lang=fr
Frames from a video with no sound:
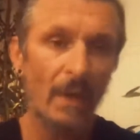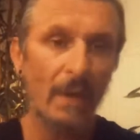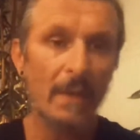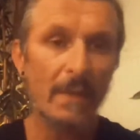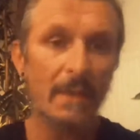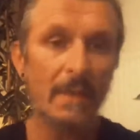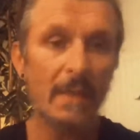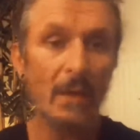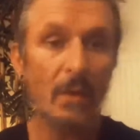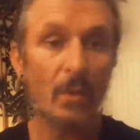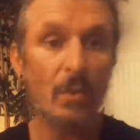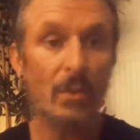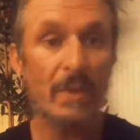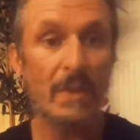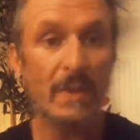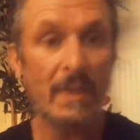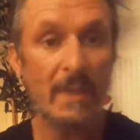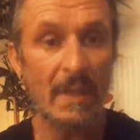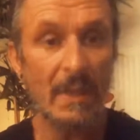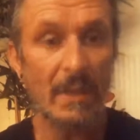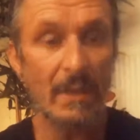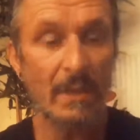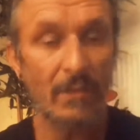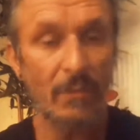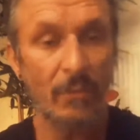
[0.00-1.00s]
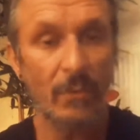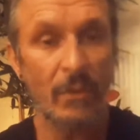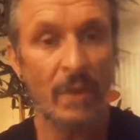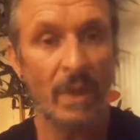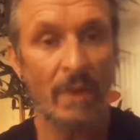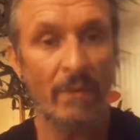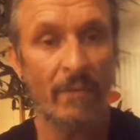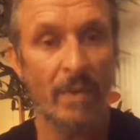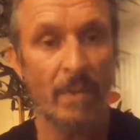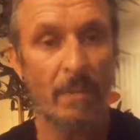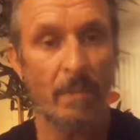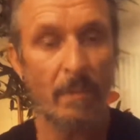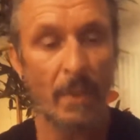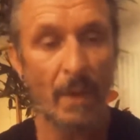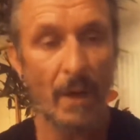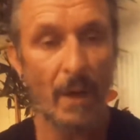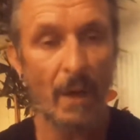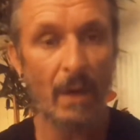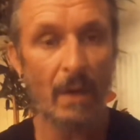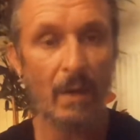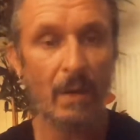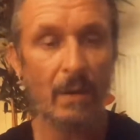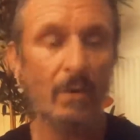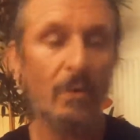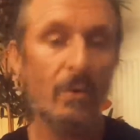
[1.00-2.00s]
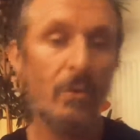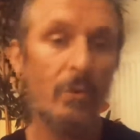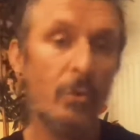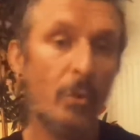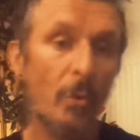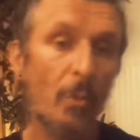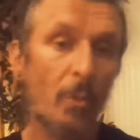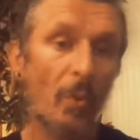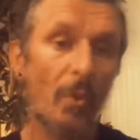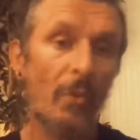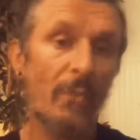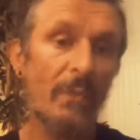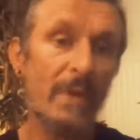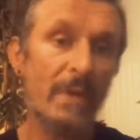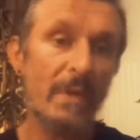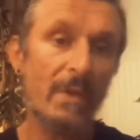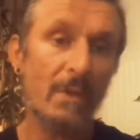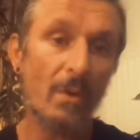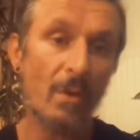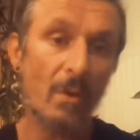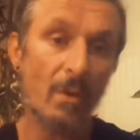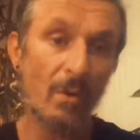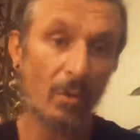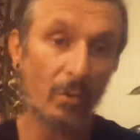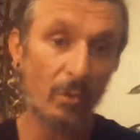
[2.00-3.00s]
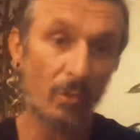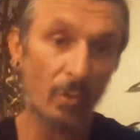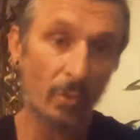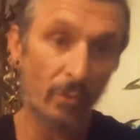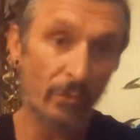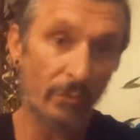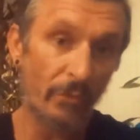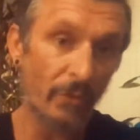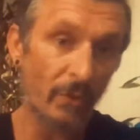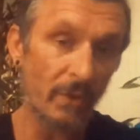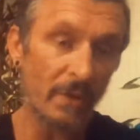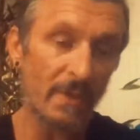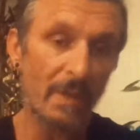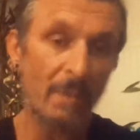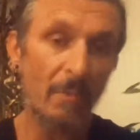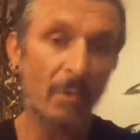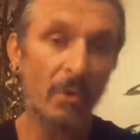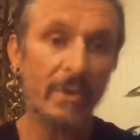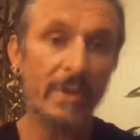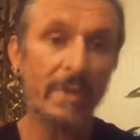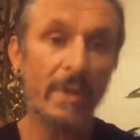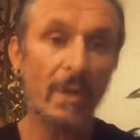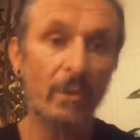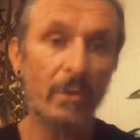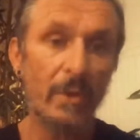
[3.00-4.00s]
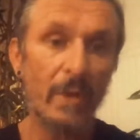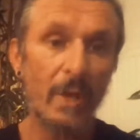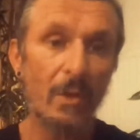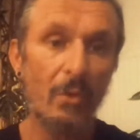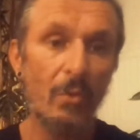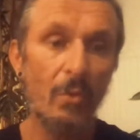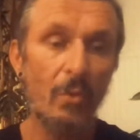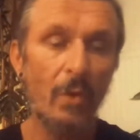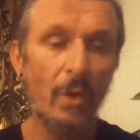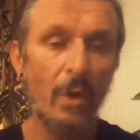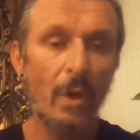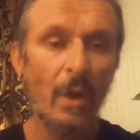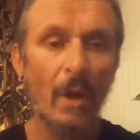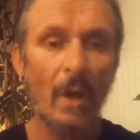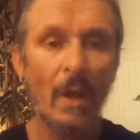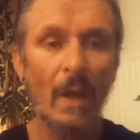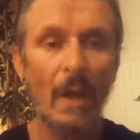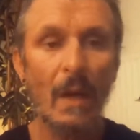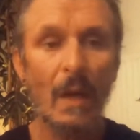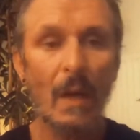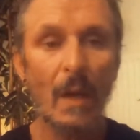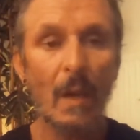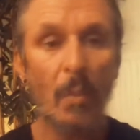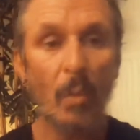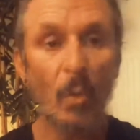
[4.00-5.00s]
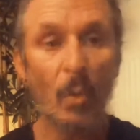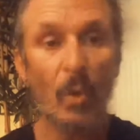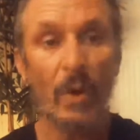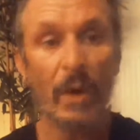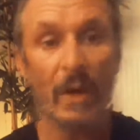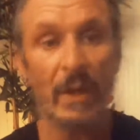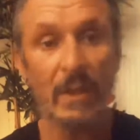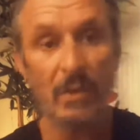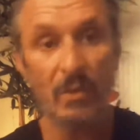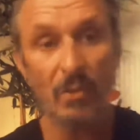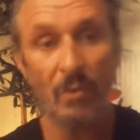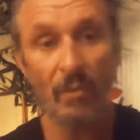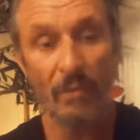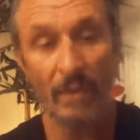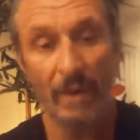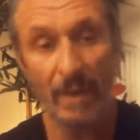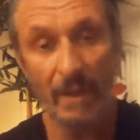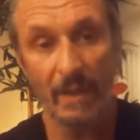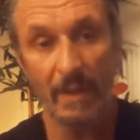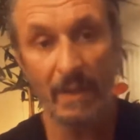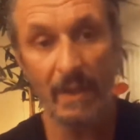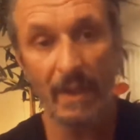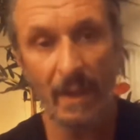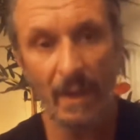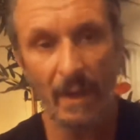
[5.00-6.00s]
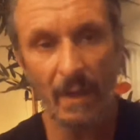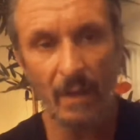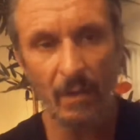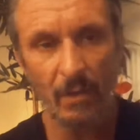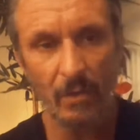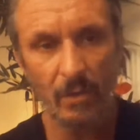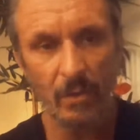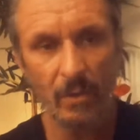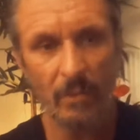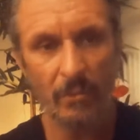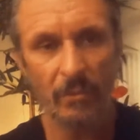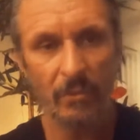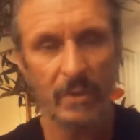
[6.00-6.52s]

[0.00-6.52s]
C'est que si vous n'avez pas euh, de professeur, donc forcément ça en découle, la progression va être très lente.